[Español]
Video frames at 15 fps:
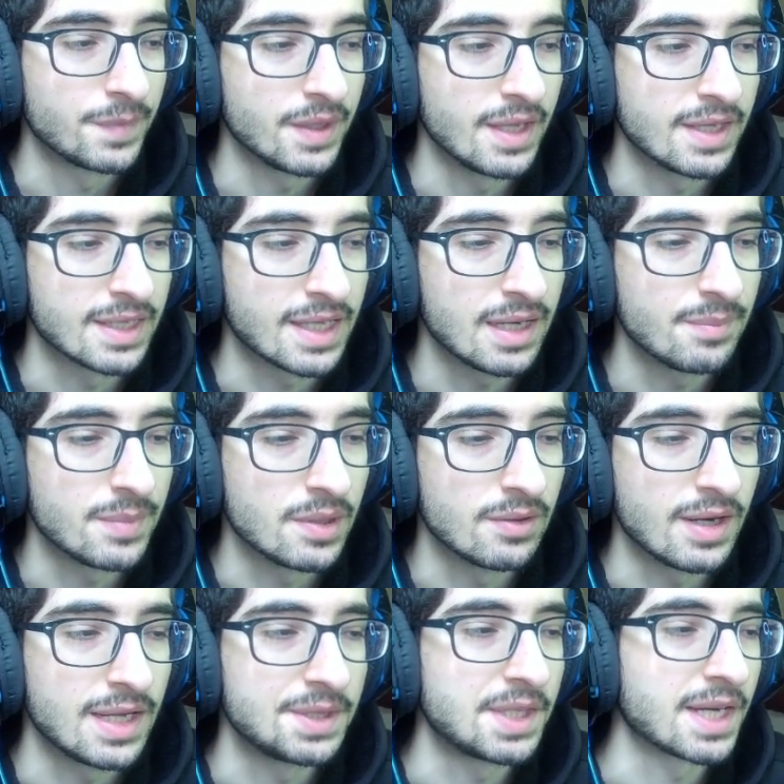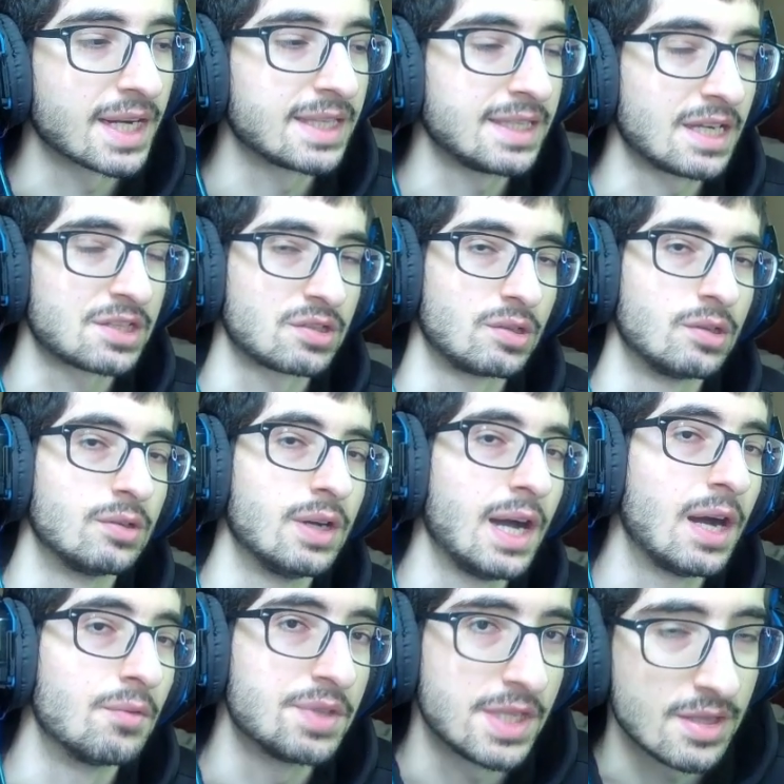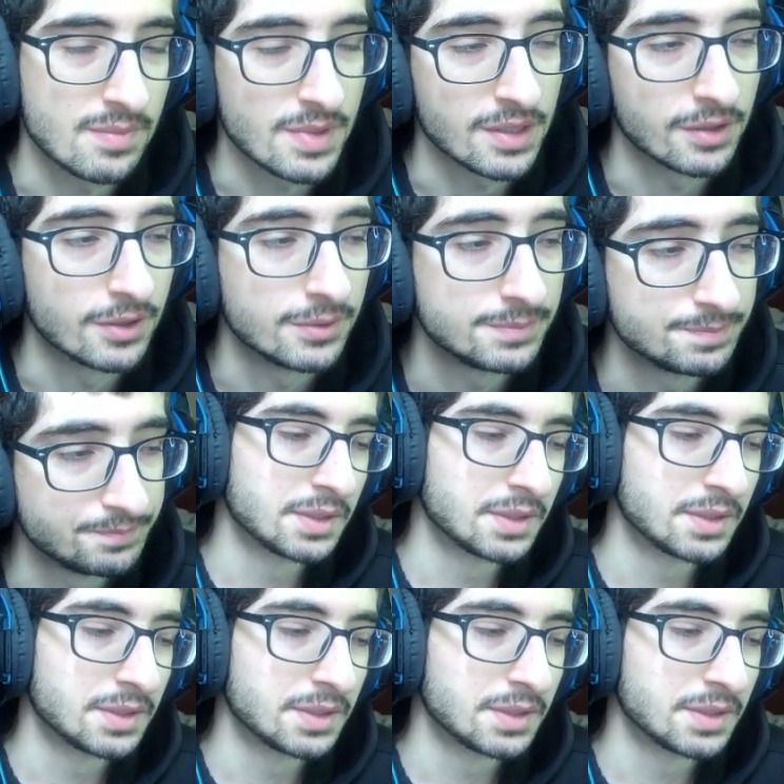En cambio, al targetear solo a un enemigo,